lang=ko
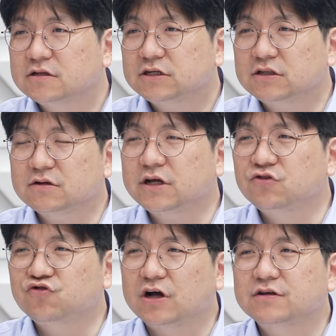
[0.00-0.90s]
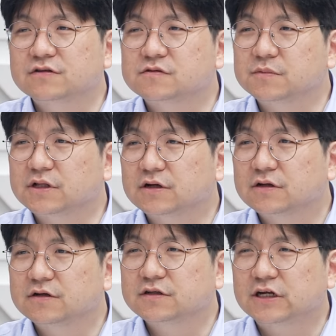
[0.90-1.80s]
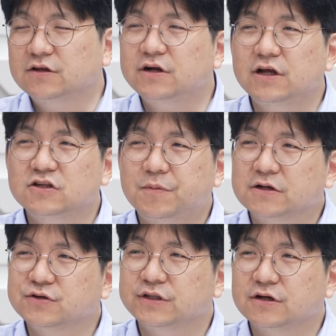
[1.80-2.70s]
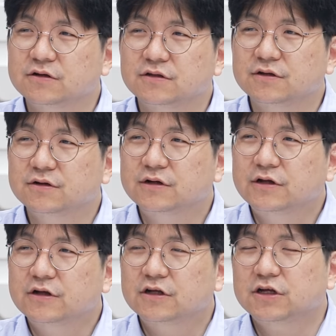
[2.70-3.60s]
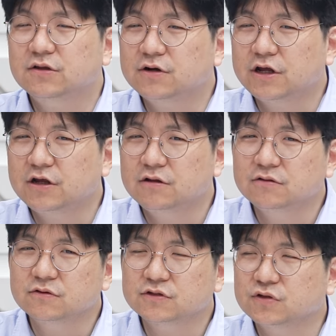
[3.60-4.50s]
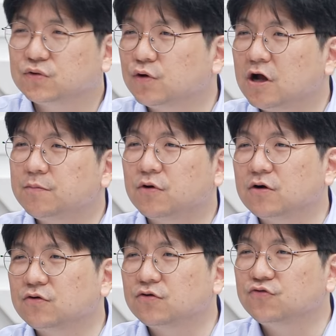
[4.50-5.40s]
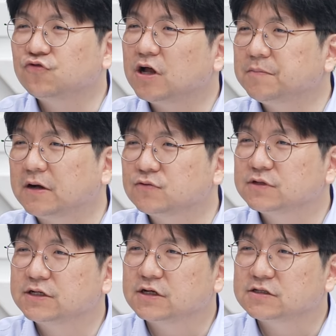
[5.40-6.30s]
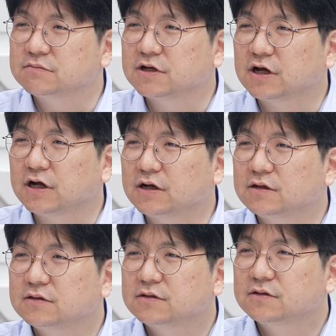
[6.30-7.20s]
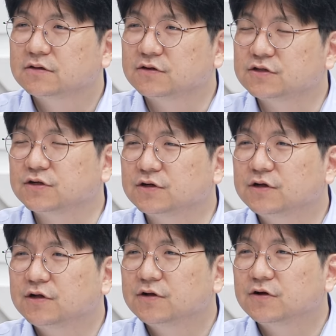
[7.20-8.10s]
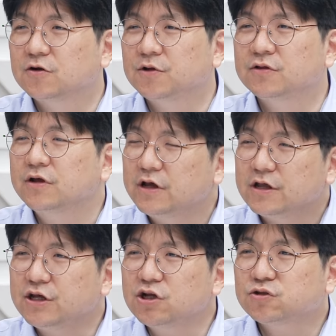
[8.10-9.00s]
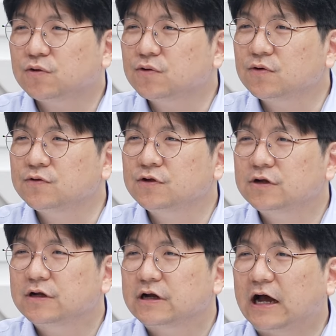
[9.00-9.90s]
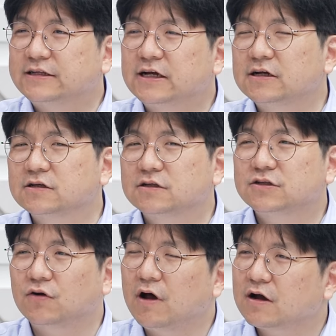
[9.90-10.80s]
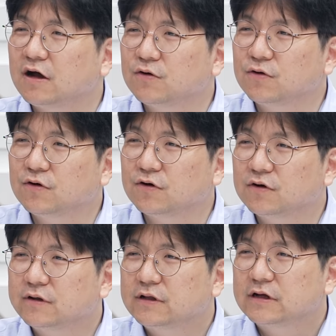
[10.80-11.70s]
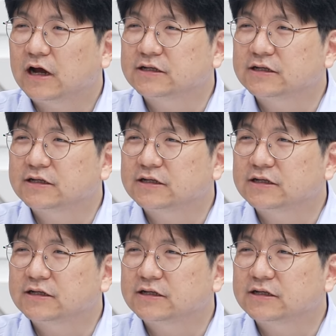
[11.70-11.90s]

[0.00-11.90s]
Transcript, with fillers: 채널A 주간이었습니다. 음. 그래서 채널A에서 방송이 됐거든요. 그러니까 채널A는 어쨌든 동아일보하고 유관 방송사지 않습니까? 계열이죠. 음, 그렇죠. 네. 그러면 이 토론을 가장 정확하고 음.